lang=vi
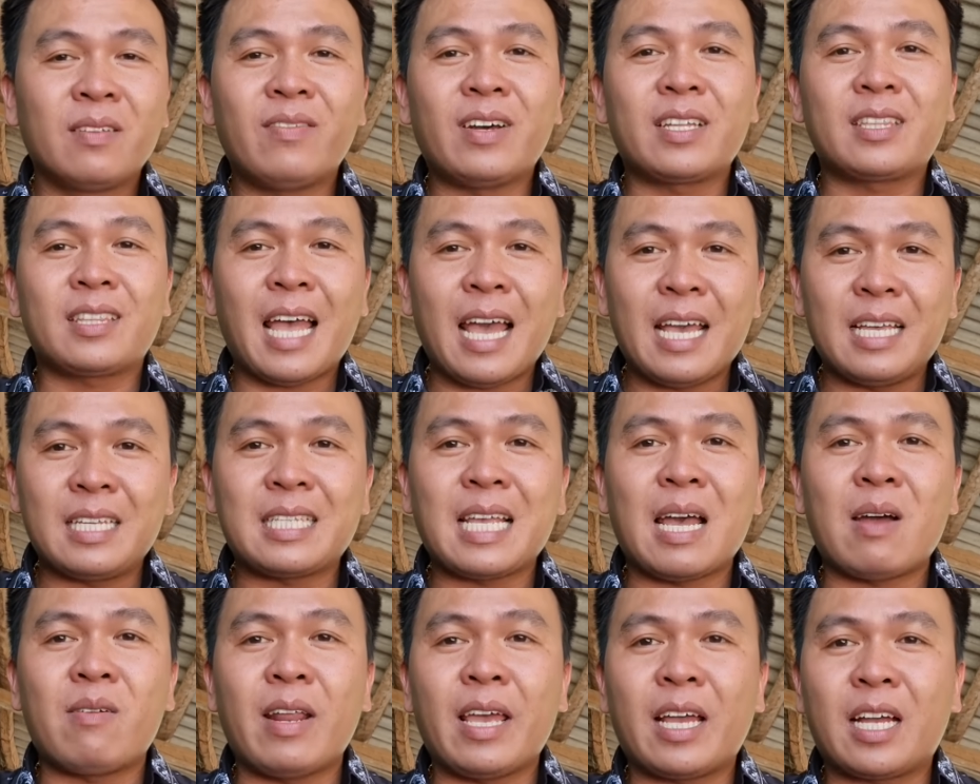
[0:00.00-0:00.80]
và tại
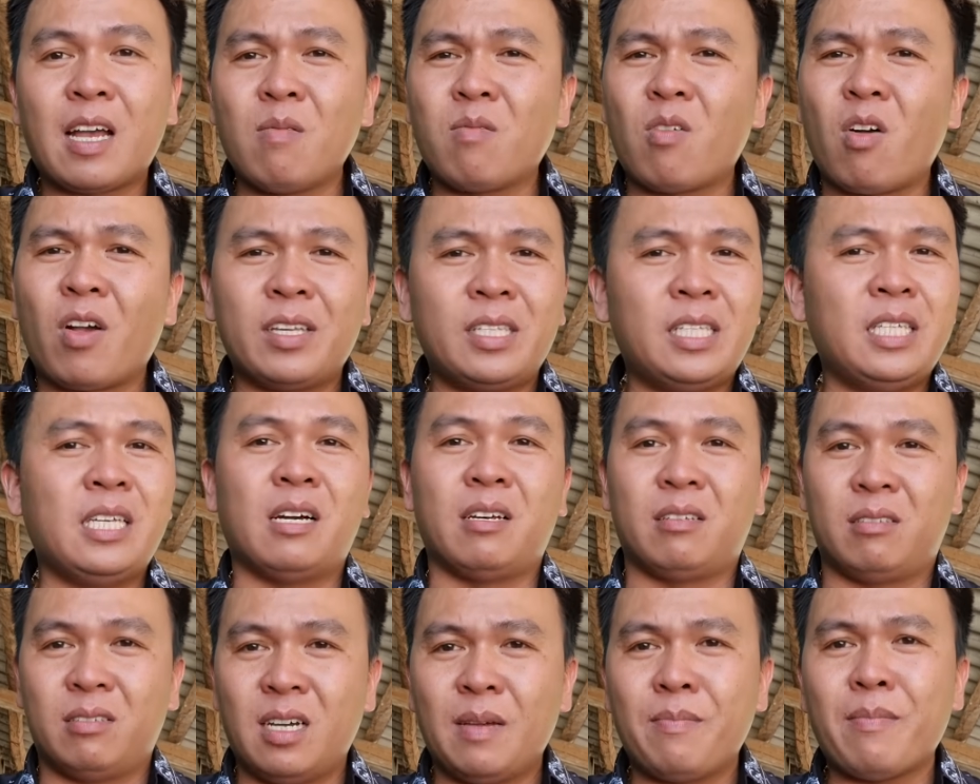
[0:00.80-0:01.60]
sao lại không có cái gì
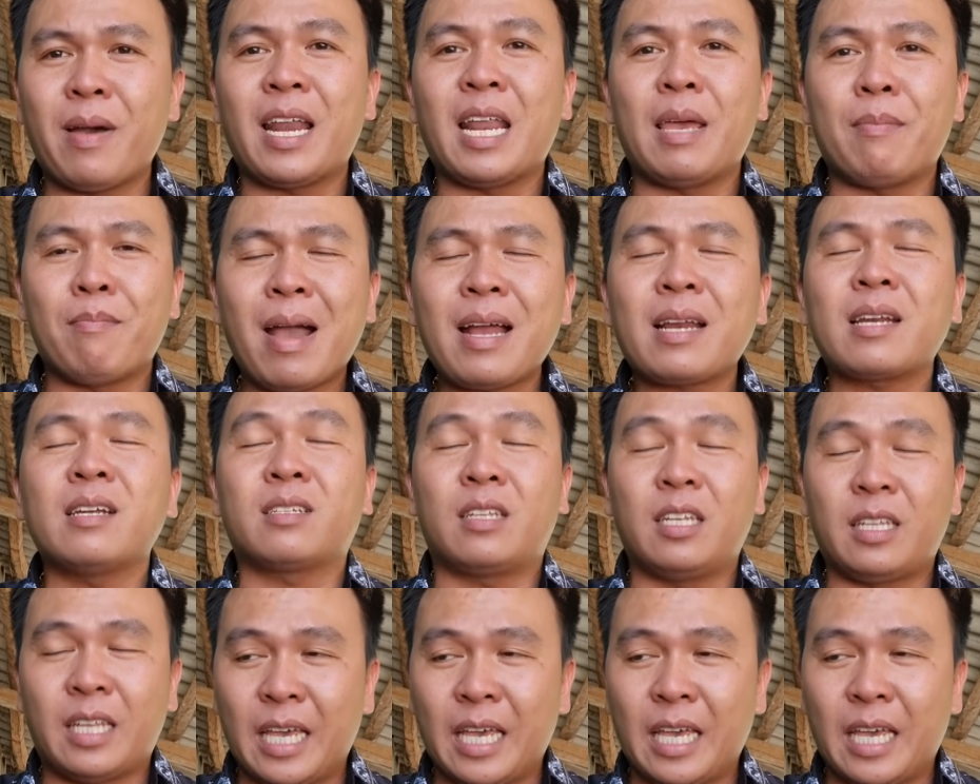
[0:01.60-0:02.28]
ở dưới mà lại mắc được